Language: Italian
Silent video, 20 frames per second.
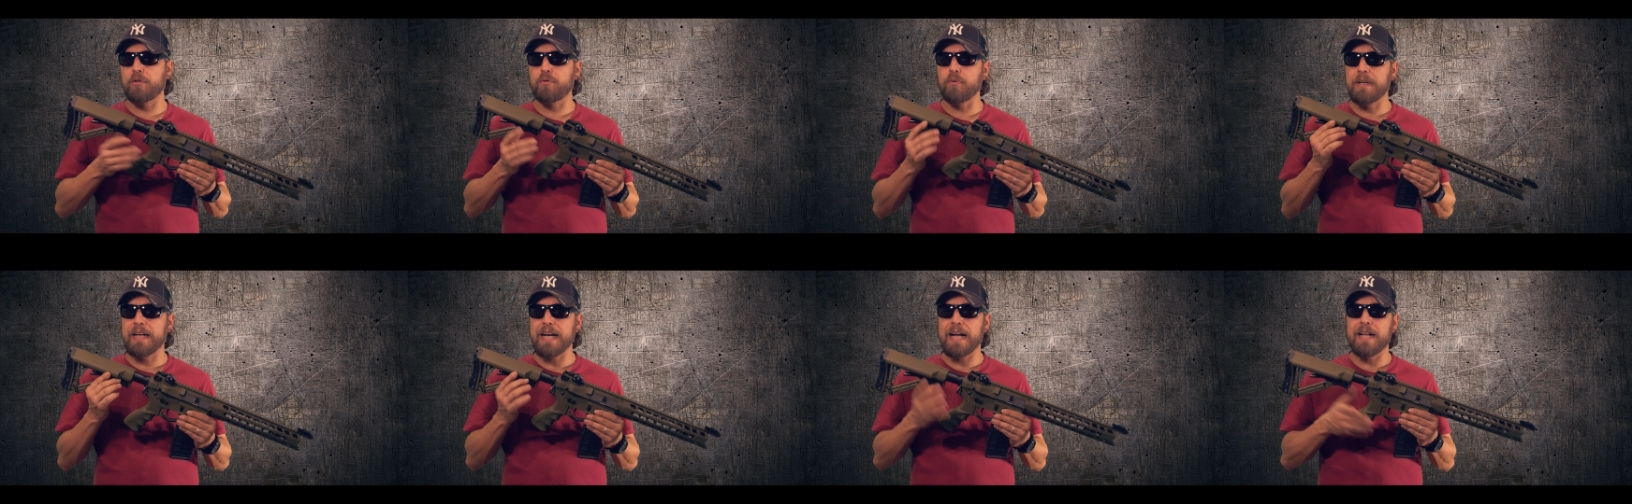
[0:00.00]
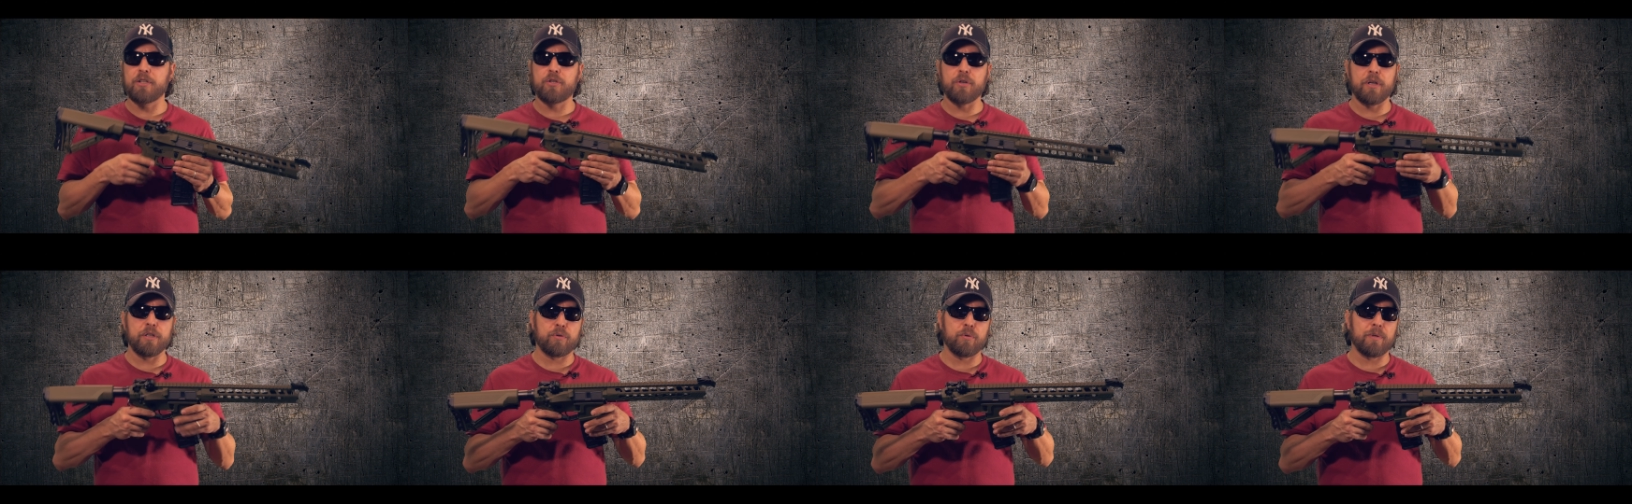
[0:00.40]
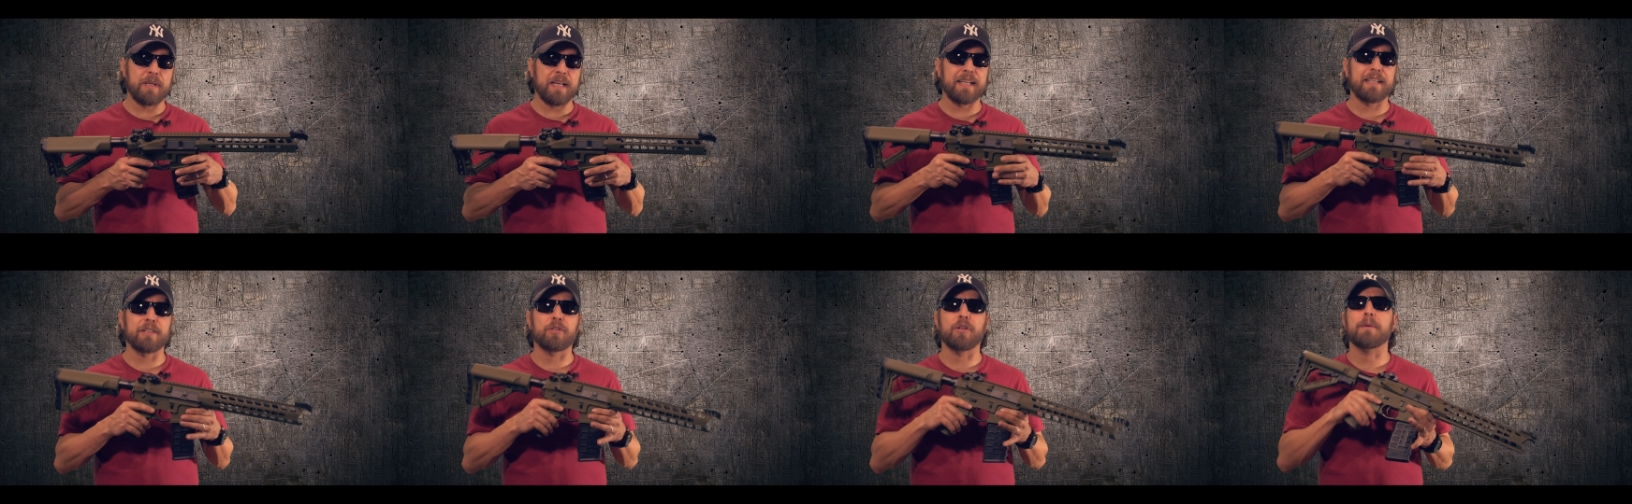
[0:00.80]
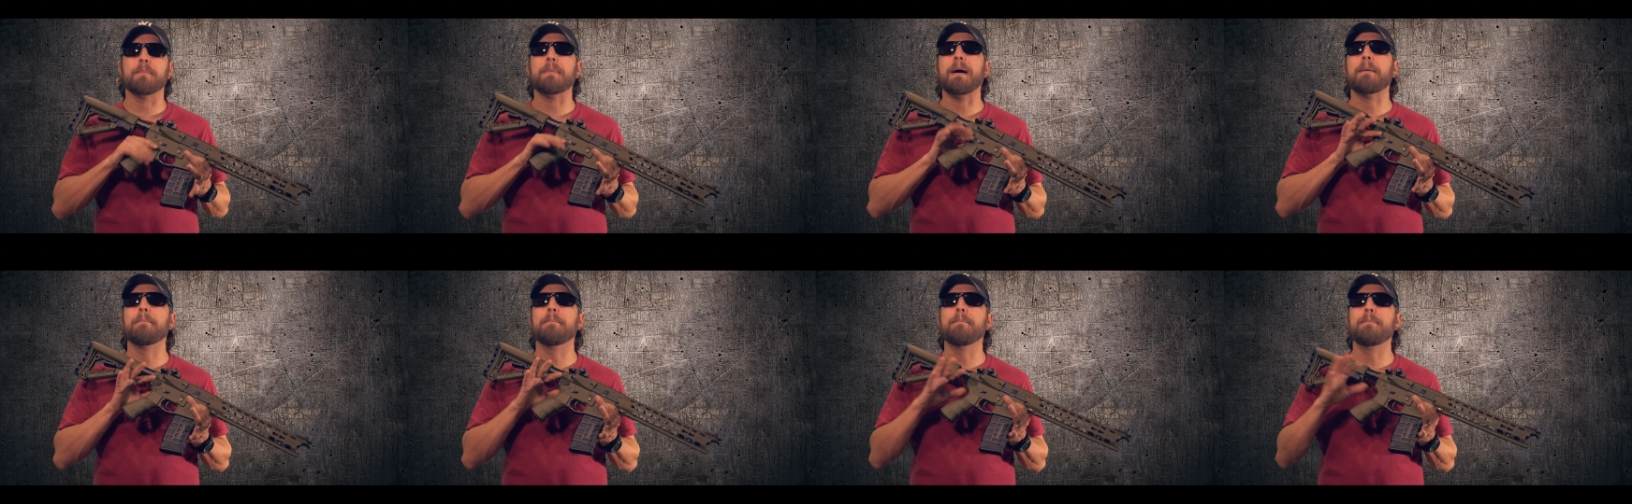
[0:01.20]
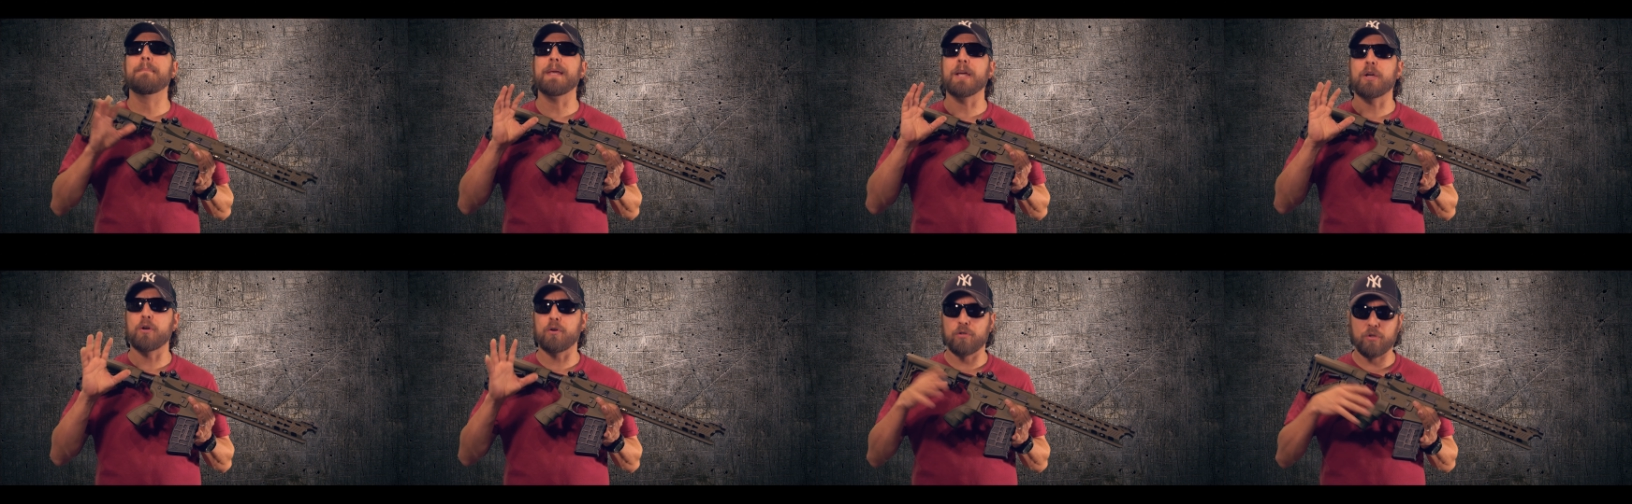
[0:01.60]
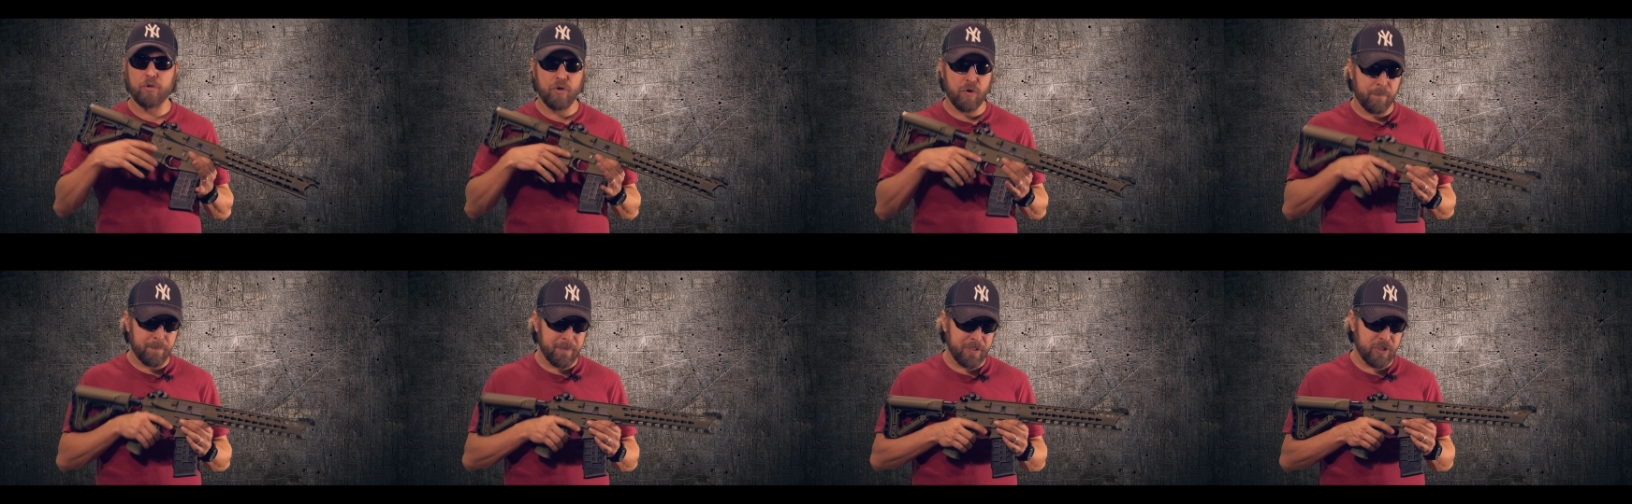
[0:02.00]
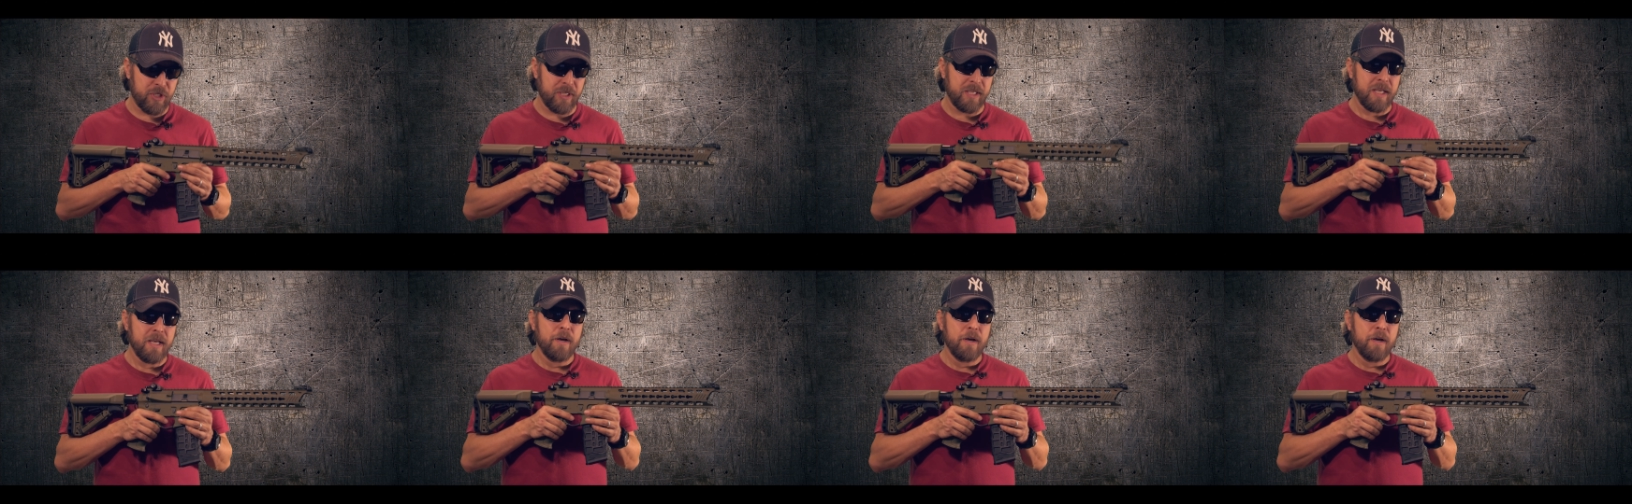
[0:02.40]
sul calcio e sul caricatore, ma microscopici,